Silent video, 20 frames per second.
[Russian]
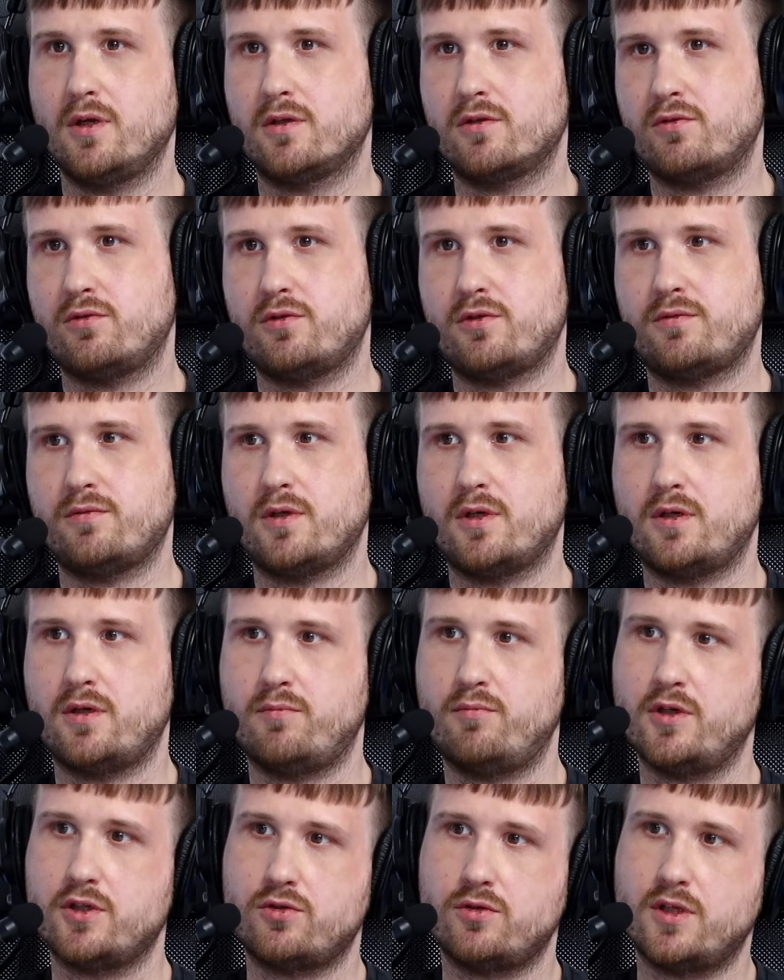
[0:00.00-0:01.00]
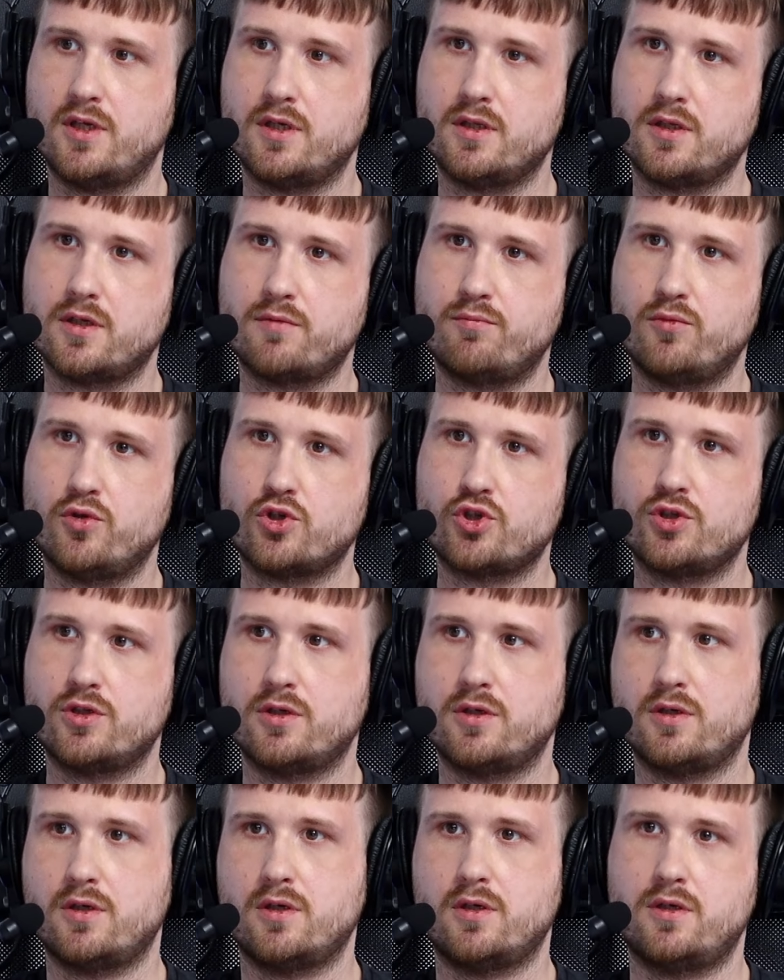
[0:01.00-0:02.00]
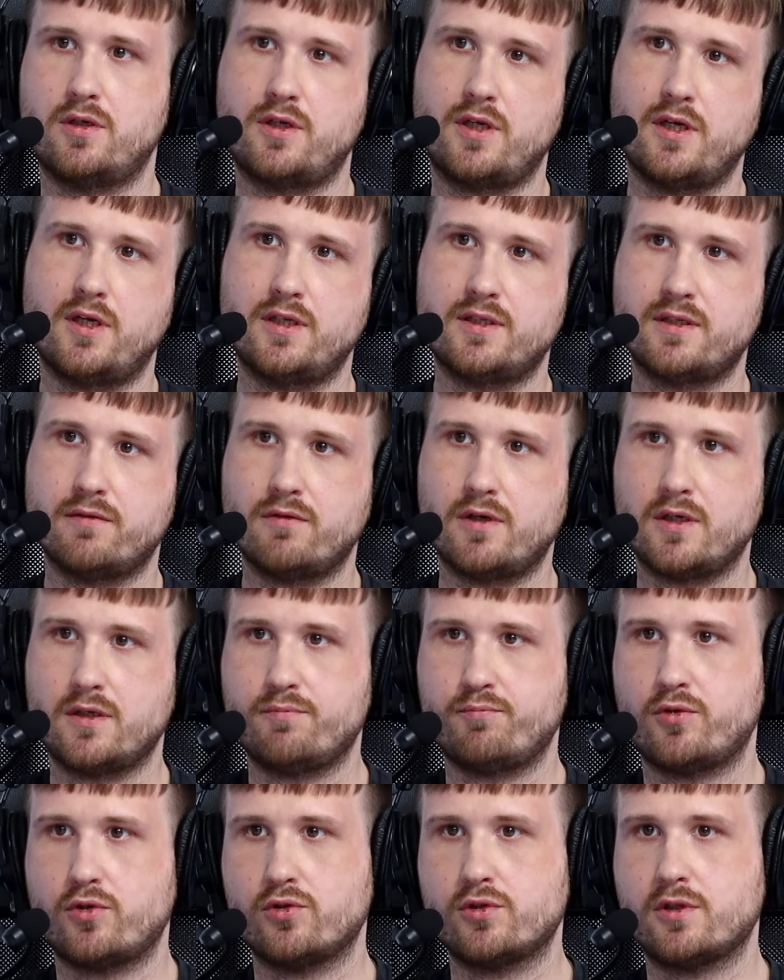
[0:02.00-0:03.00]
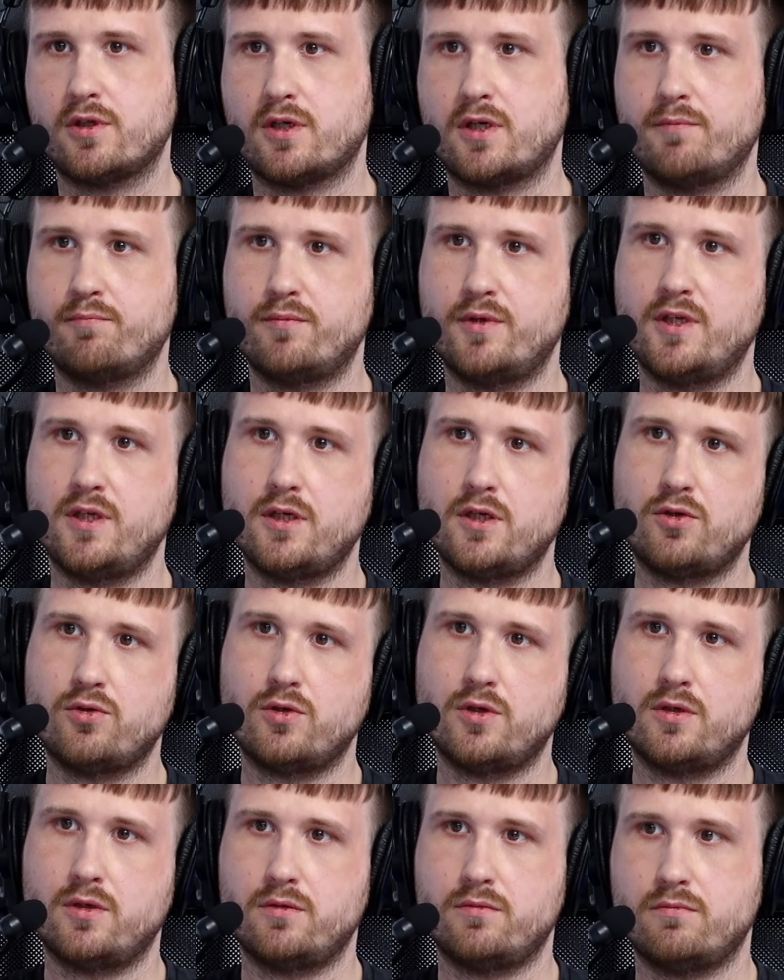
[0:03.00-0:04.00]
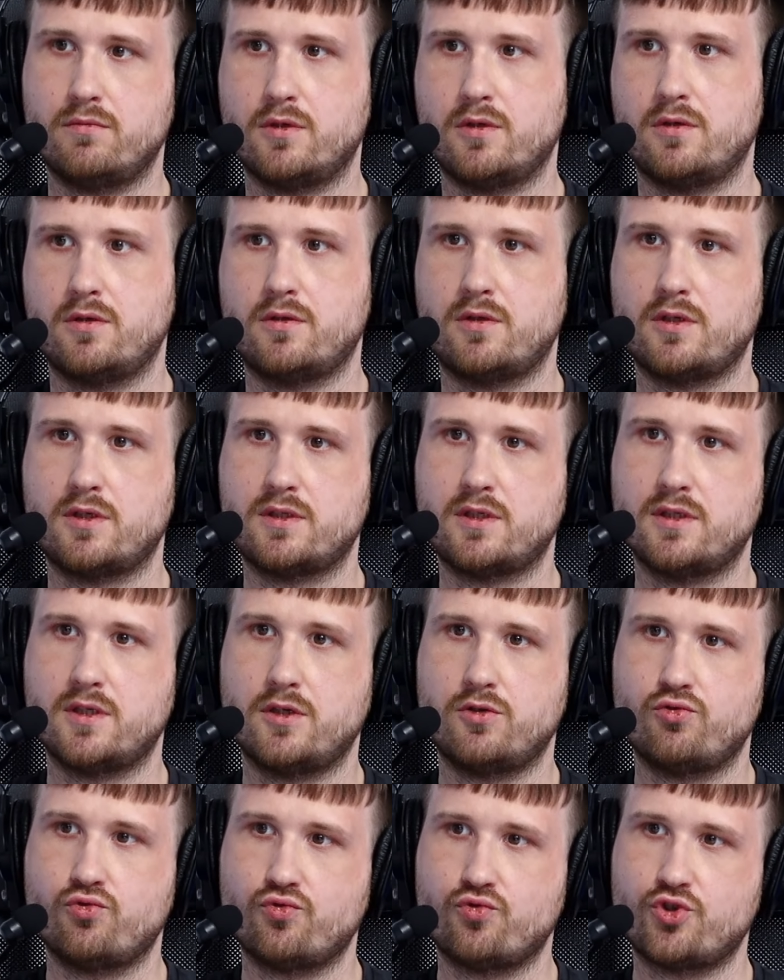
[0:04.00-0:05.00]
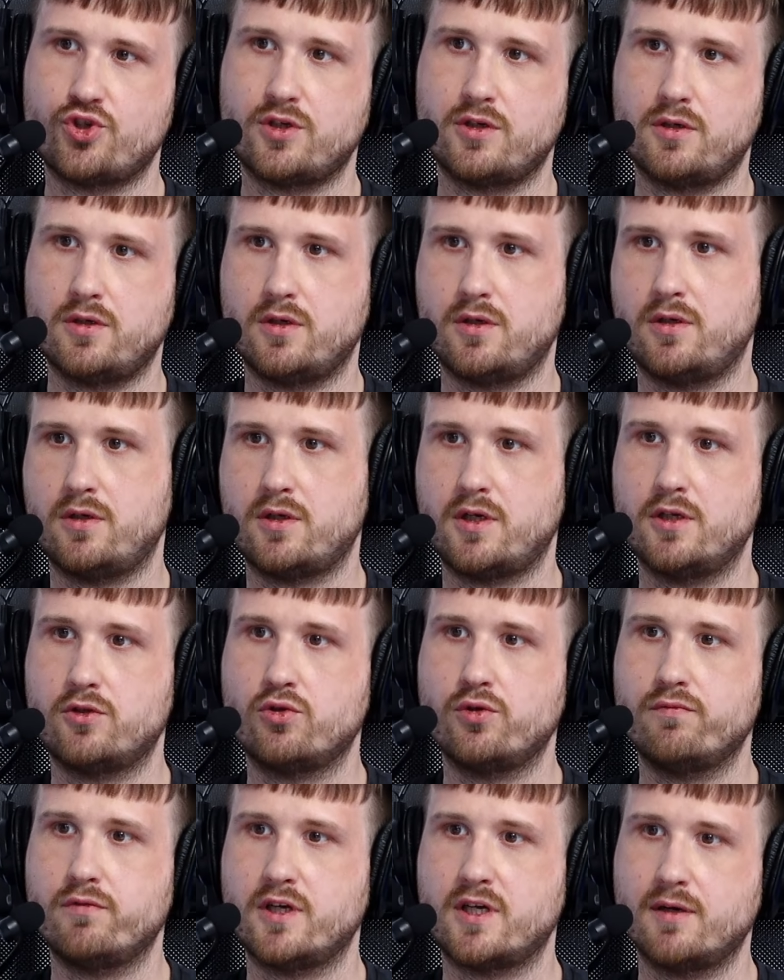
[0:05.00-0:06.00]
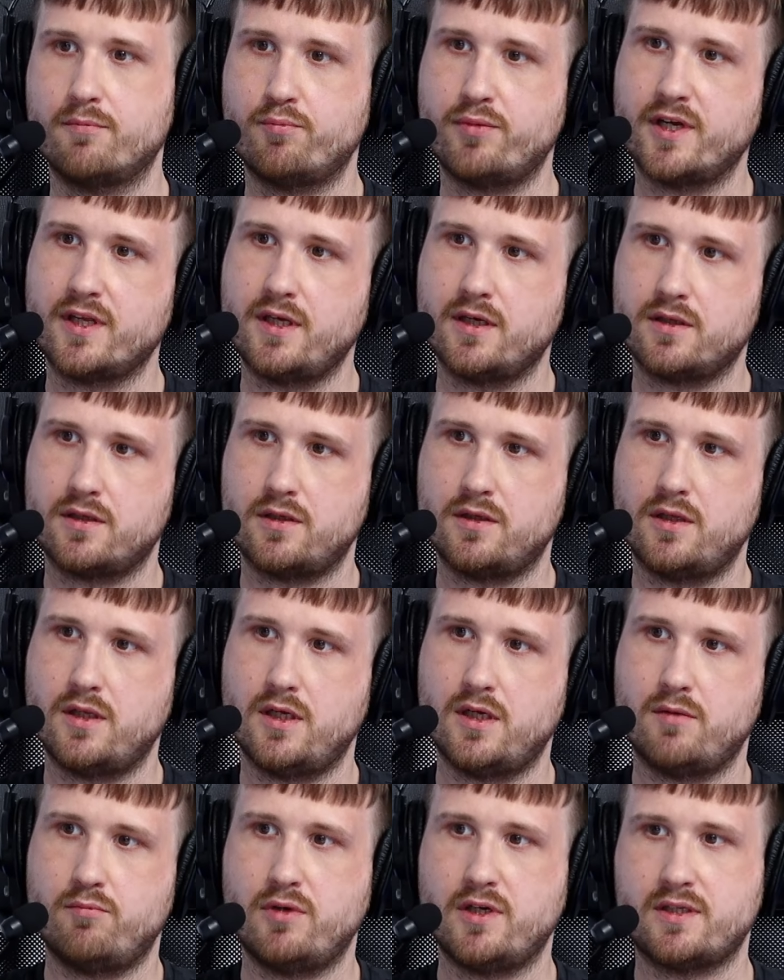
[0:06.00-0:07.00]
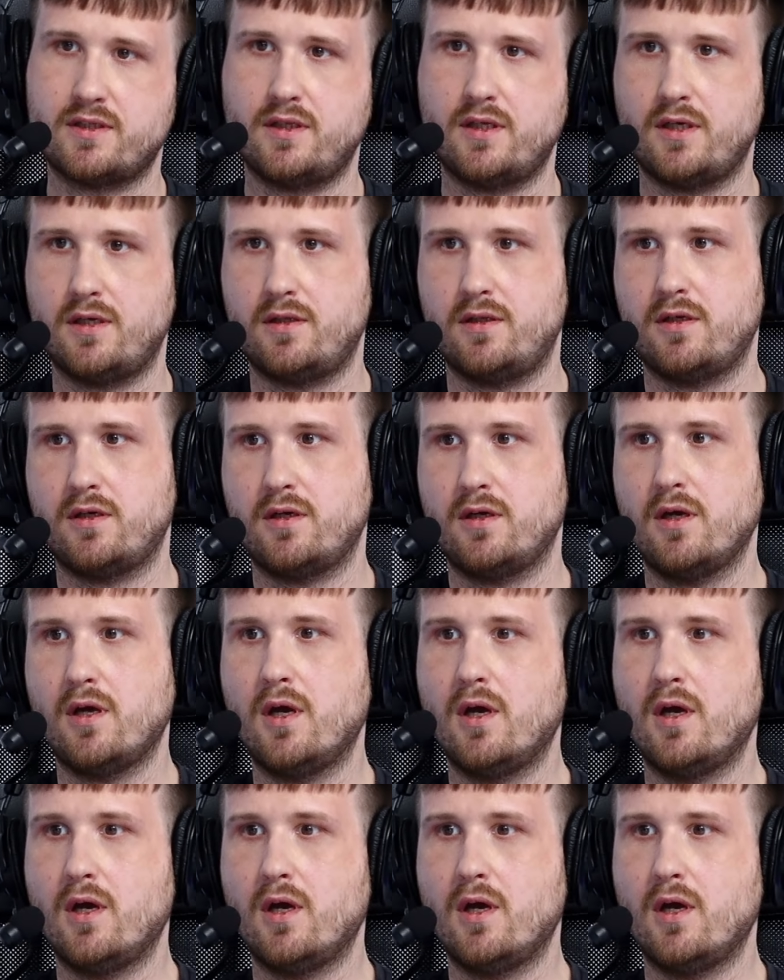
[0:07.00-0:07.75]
То есть а, базу данных можно а, реализовать, просто комбинируя, так сказать, уже готовые компоненты для баз данных.